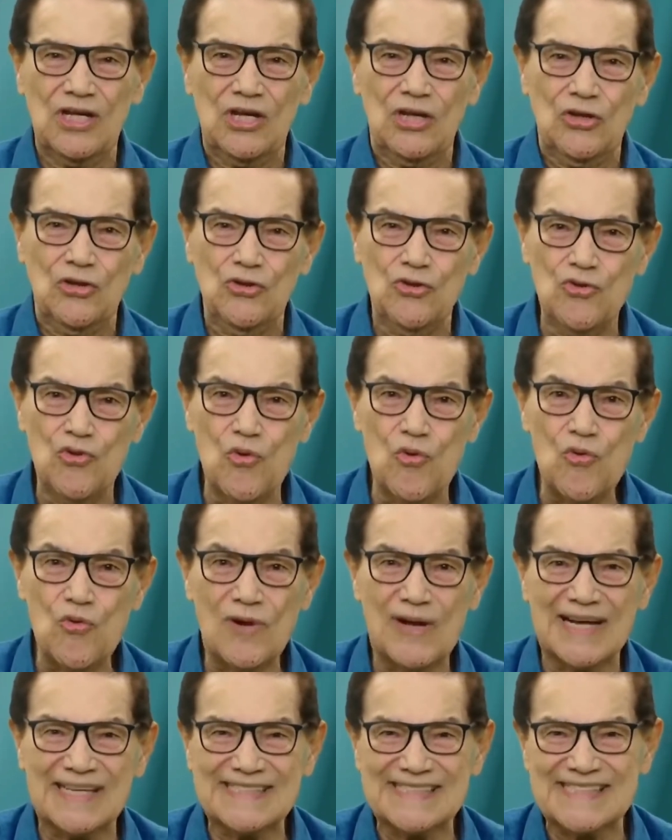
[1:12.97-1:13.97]

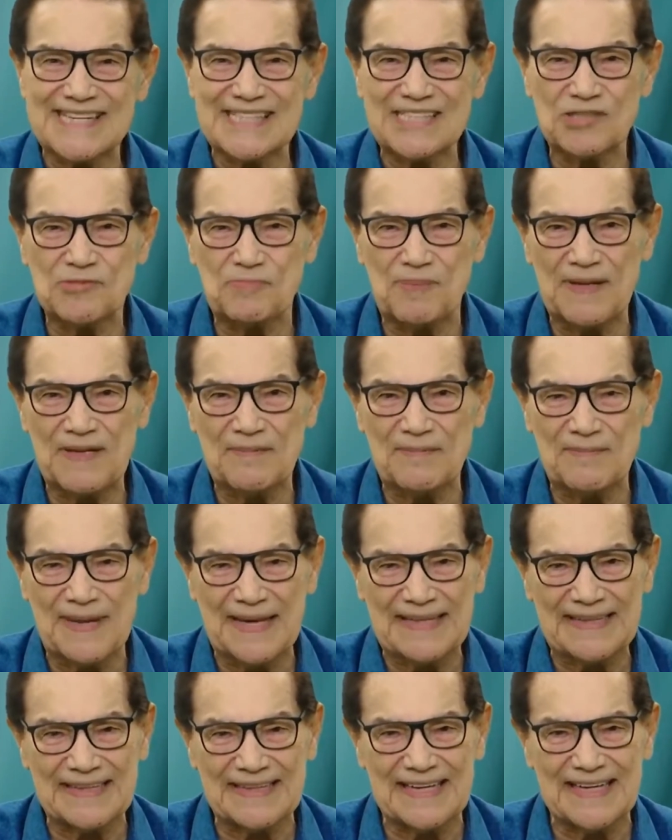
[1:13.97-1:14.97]
nunca se
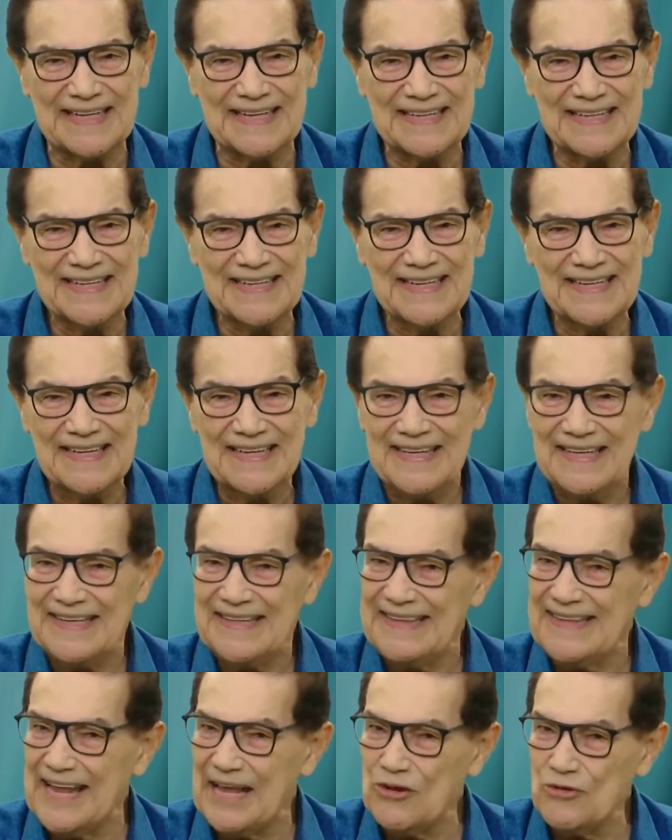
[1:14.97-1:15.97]
sufre
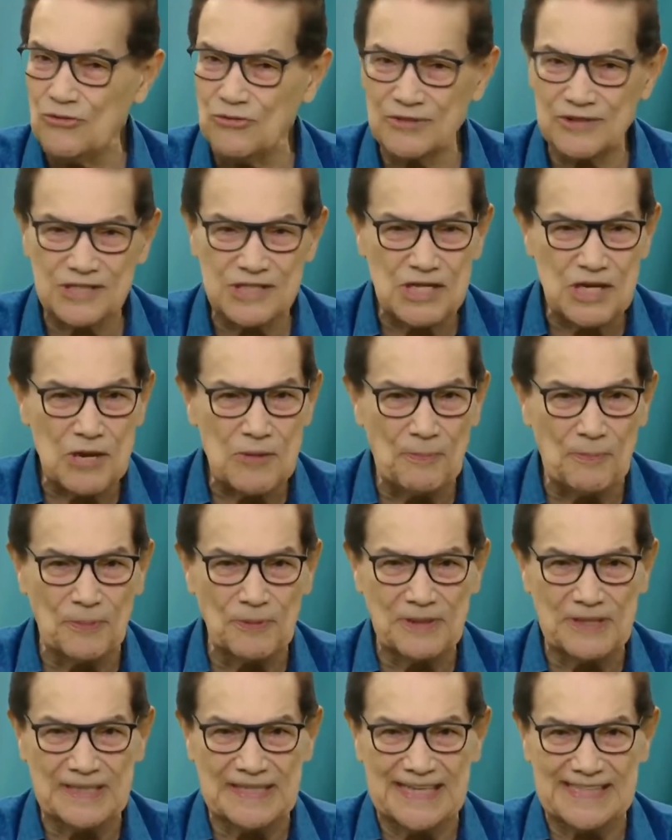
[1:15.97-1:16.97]
ningún tipo
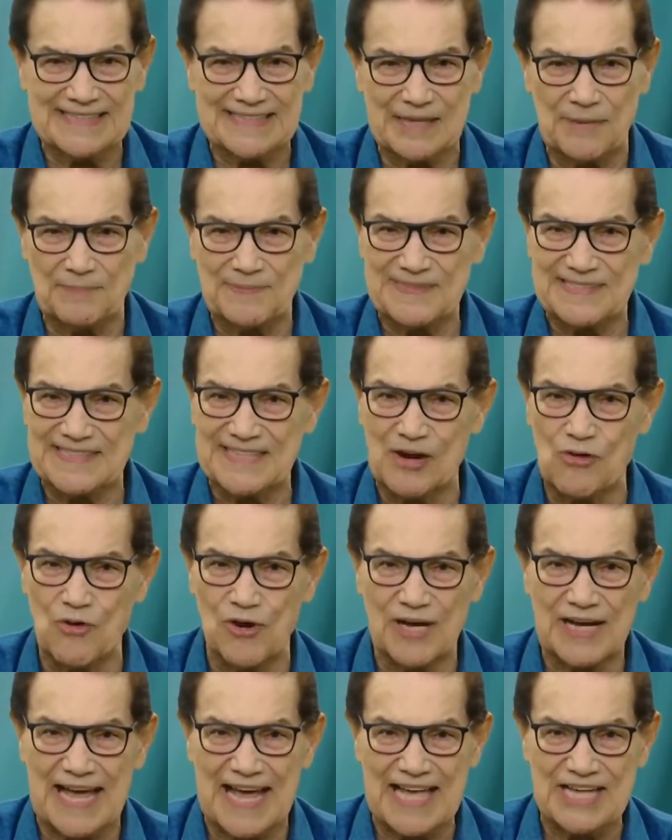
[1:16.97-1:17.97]
de decepción
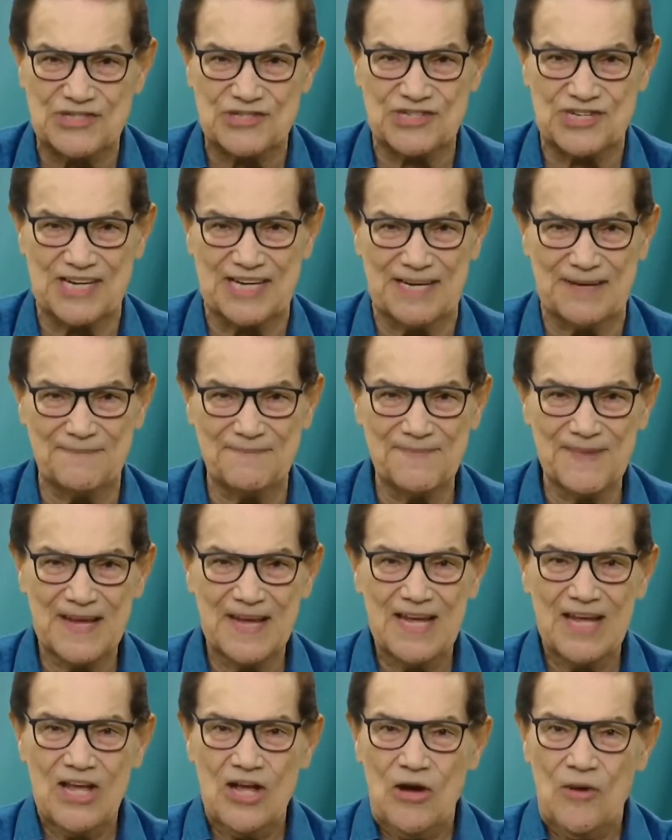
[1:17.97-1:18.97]
o queja,
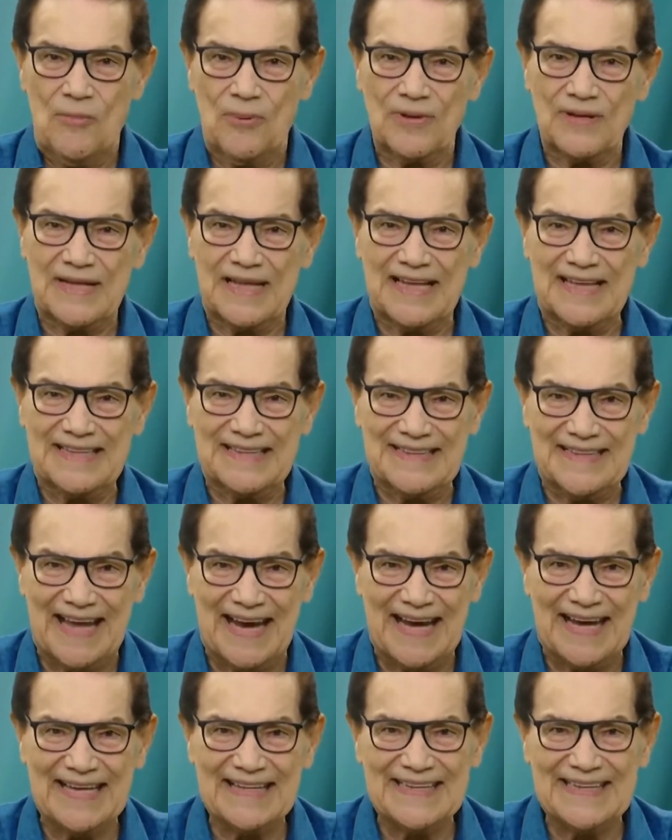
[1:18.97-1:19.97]
porque
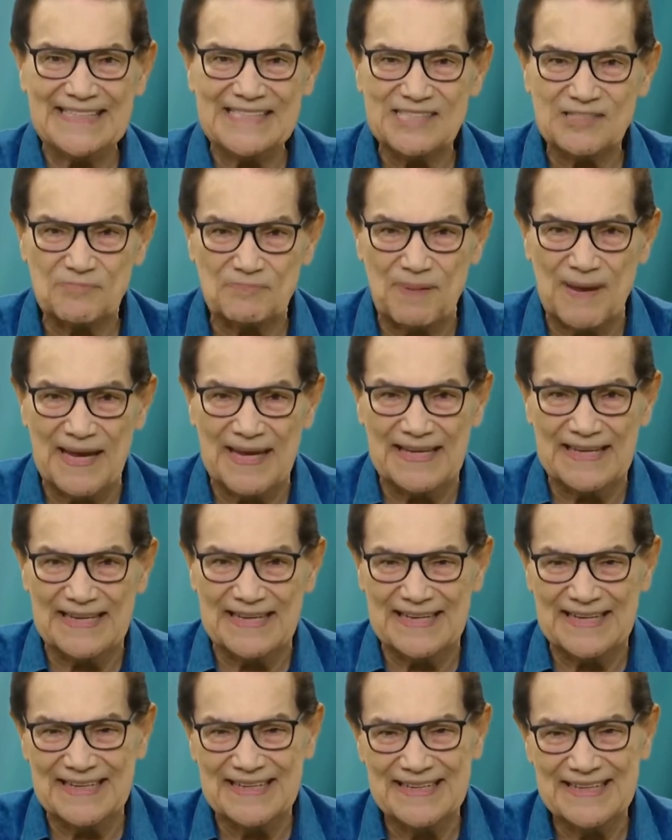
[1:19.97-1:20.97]
nada
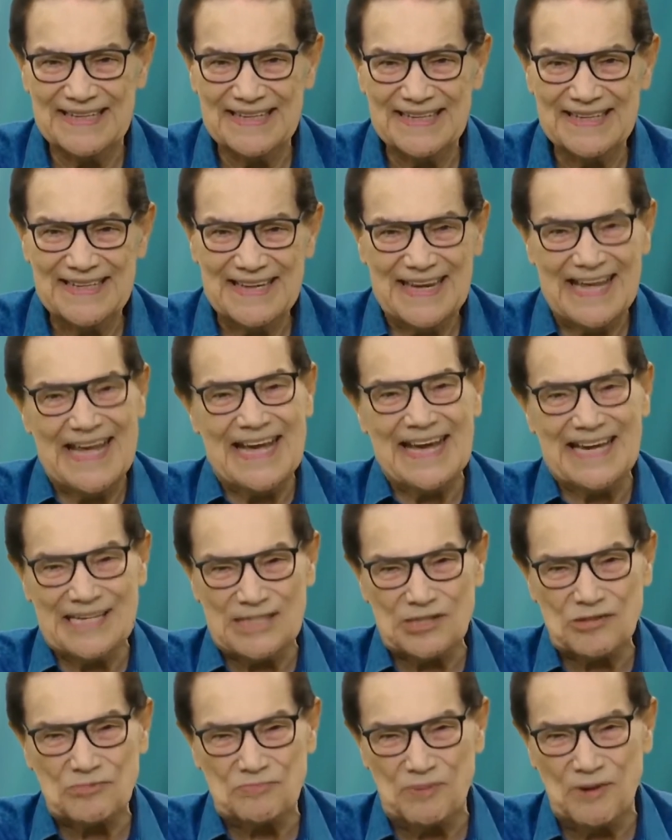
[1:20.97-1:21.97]
espera
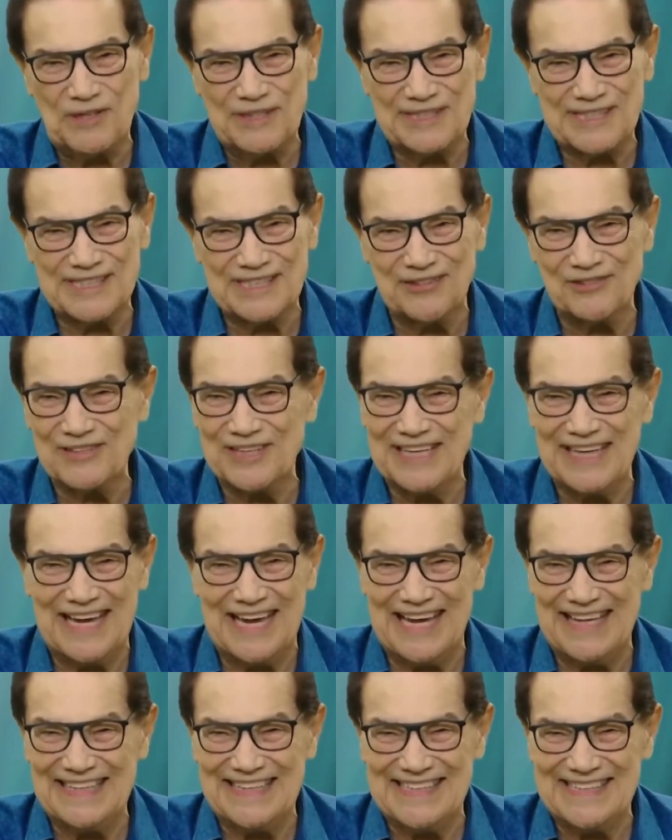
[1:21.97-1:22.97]
en respuesta a
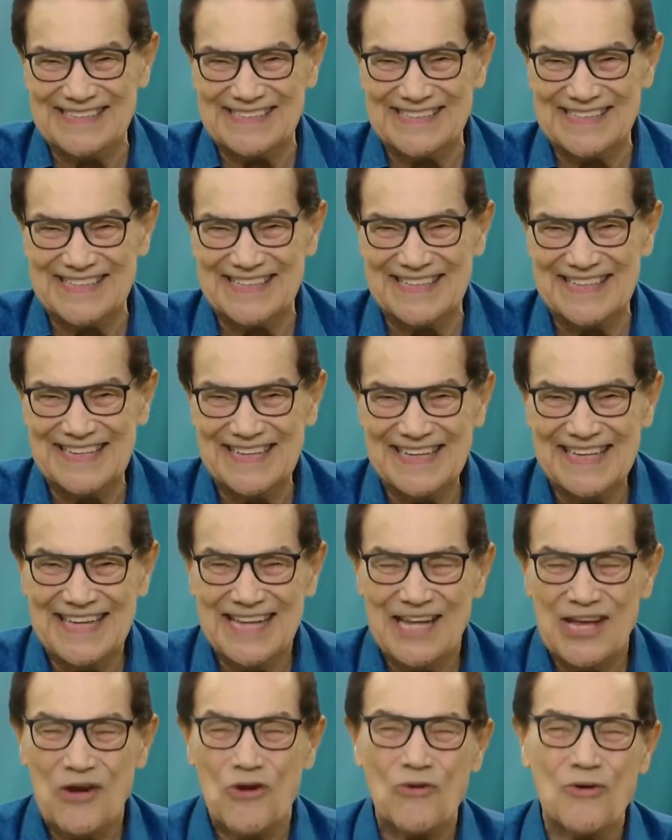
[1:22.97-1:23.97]
lo que realiza.
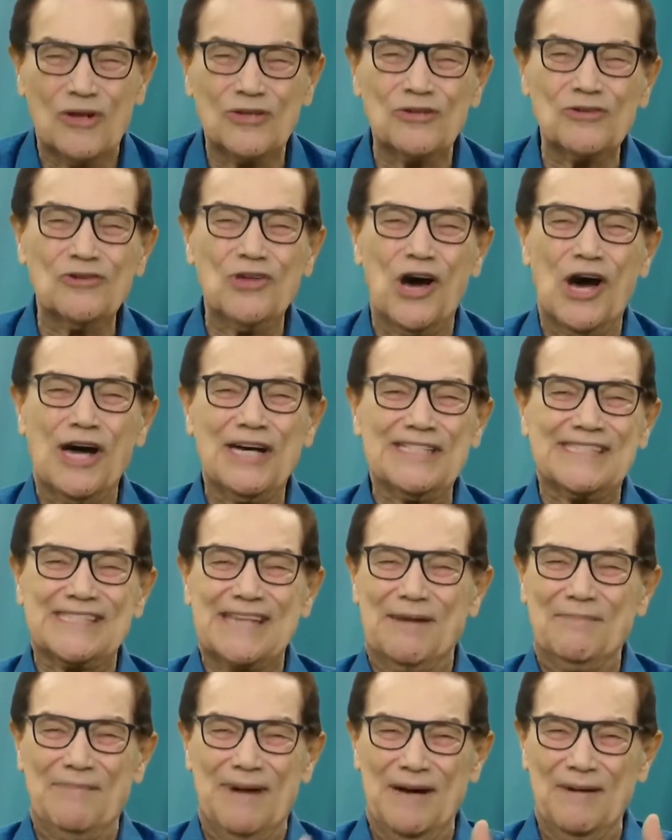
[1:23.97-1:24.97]
Cuando
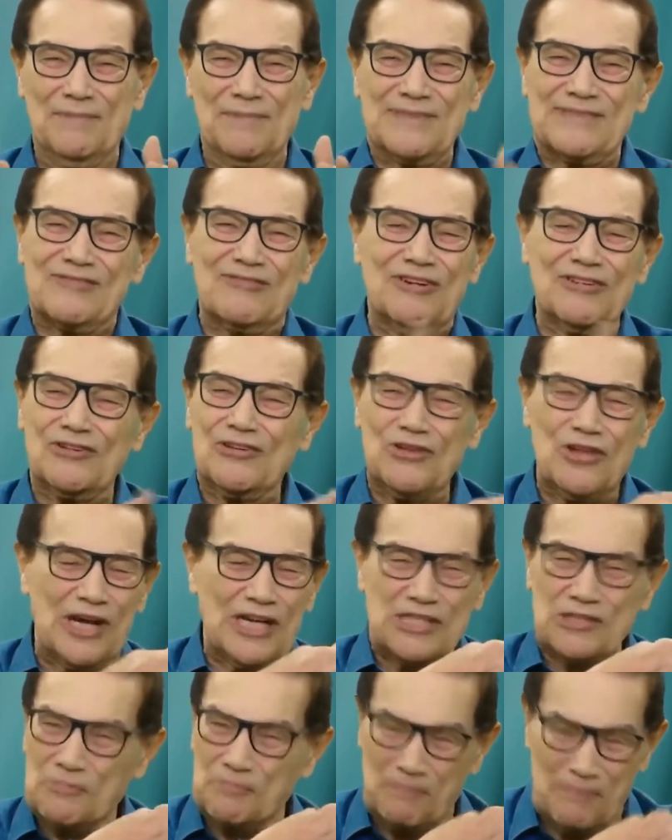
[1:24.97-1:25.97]
nosotros amamos,
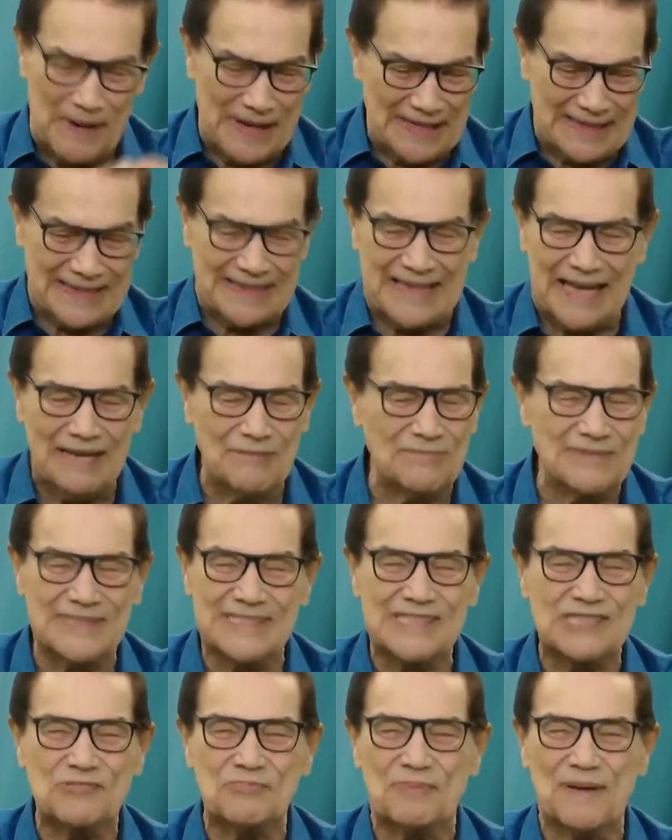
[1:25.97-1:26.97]
cuando nosotros
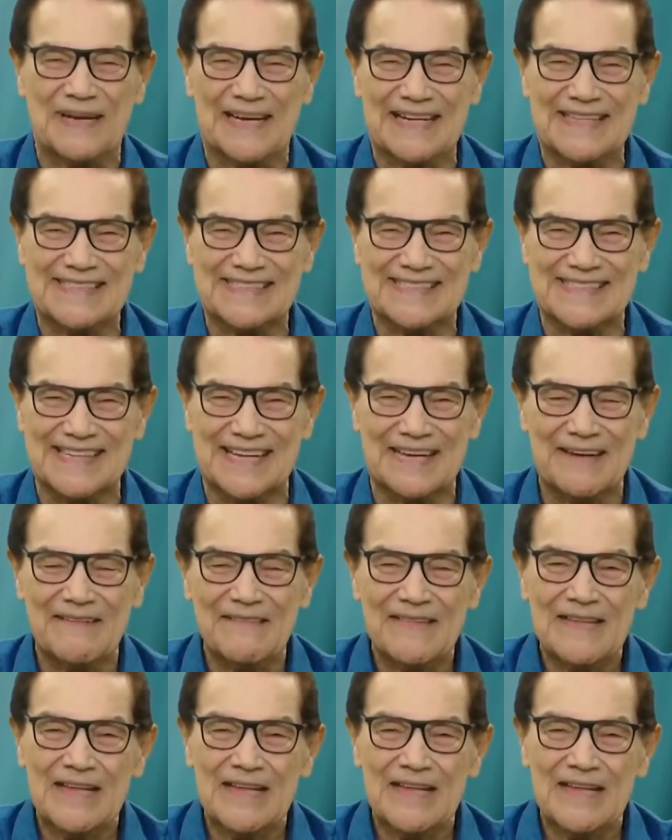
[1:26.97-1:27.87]
plantamos esperanza,